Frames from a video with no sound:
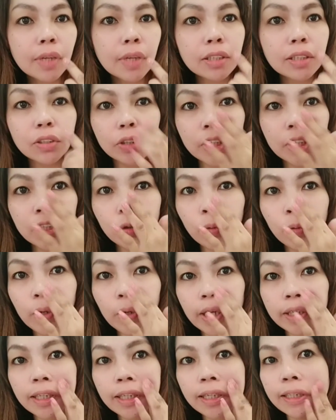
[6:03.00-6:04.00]
So, dito ko
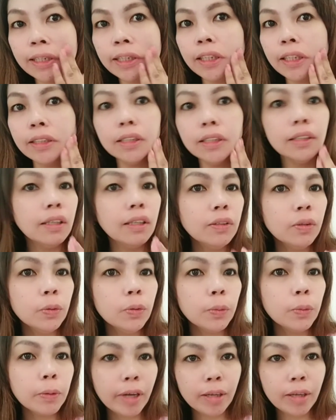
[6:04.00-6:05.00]
lang nalagyan. Tingnan nyo
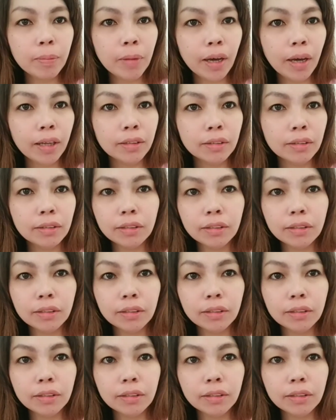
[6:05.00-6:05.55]
yung kaibahan.